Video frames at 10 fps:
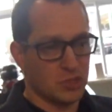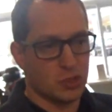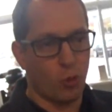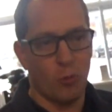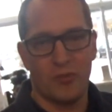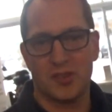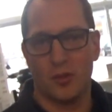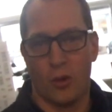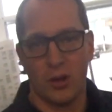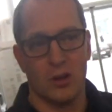mit Strom
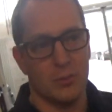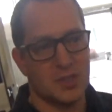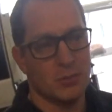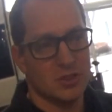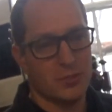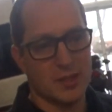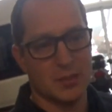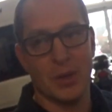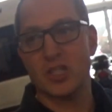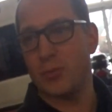versorge, beziehungsweise
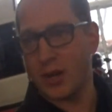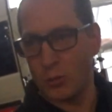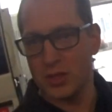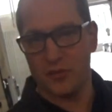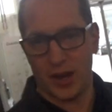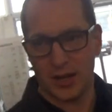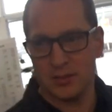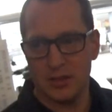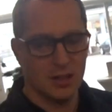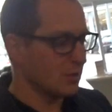am besten mal eine Runde fahren